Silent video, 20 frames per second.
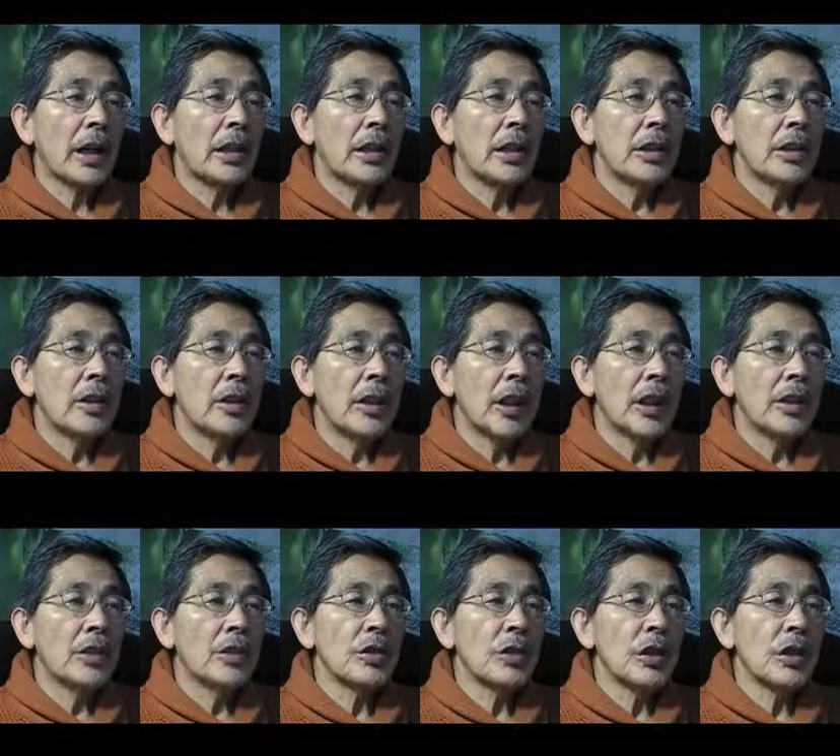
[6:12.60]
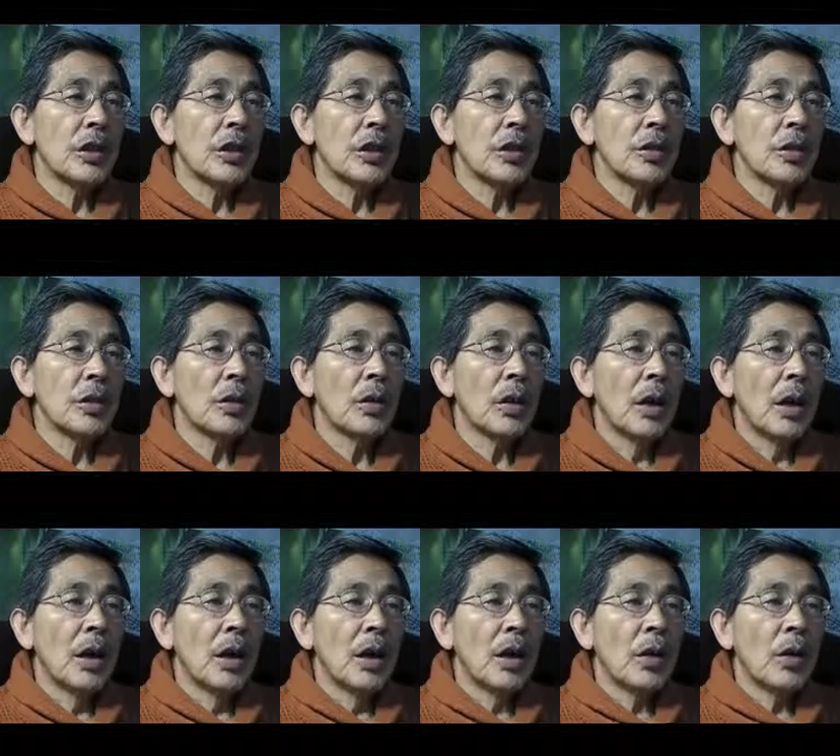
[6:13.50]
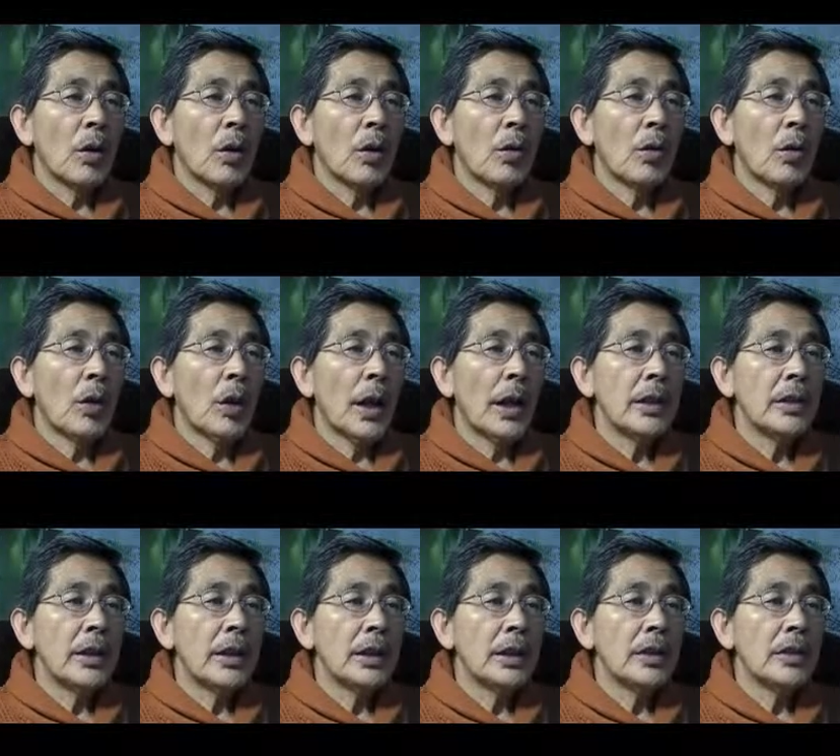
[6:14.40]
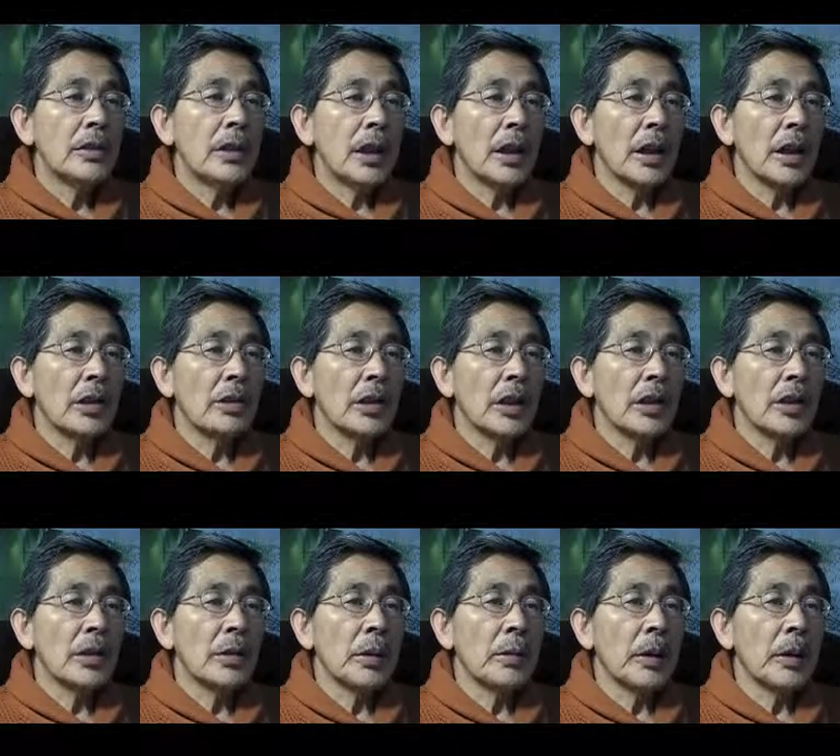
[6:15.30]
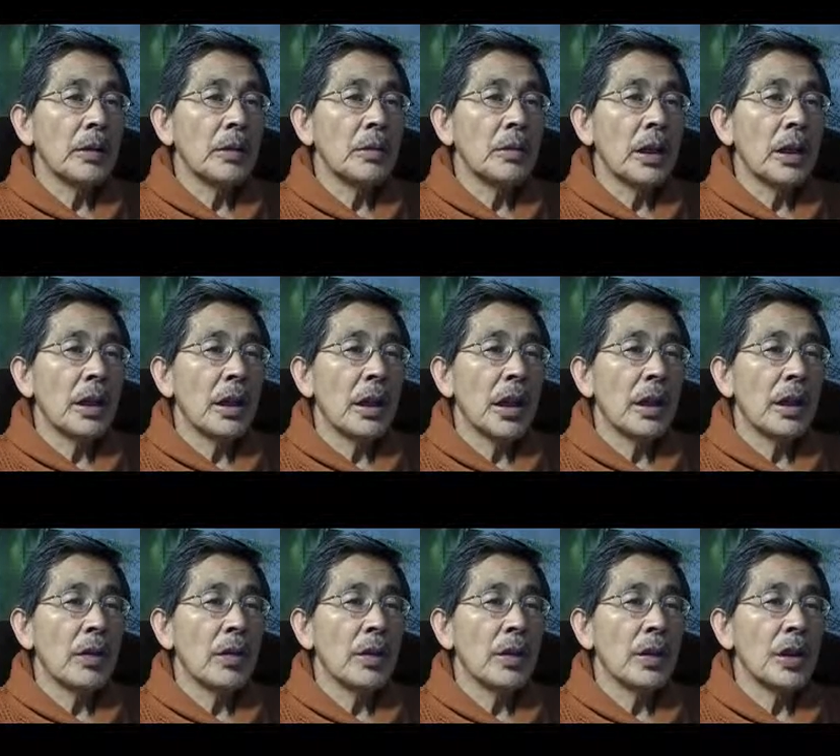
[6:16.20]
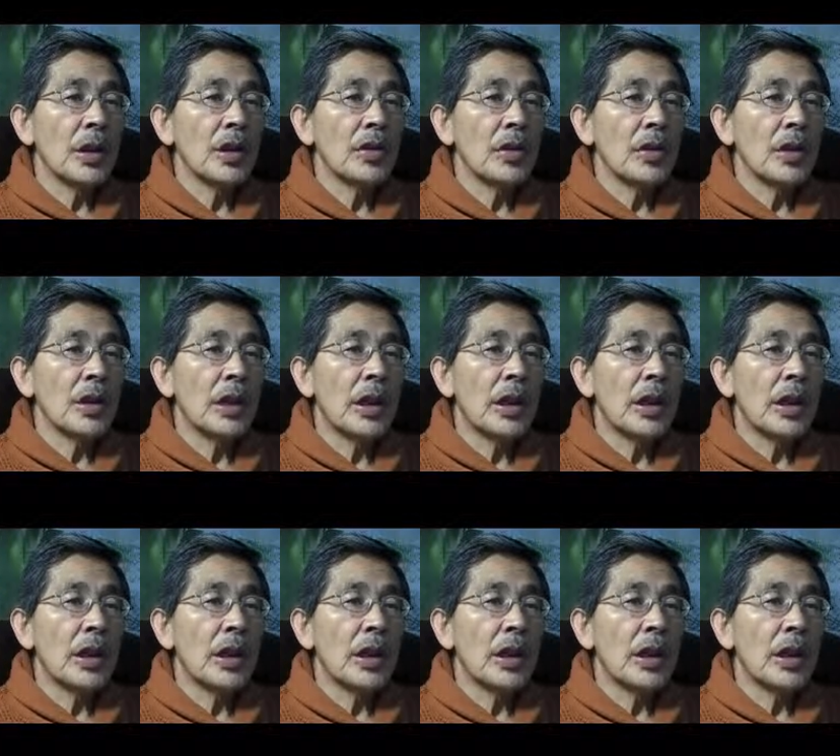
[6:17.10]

エネルギーを解消できないと、肛門愛的性格、例えば真面目、頑固、ケチ、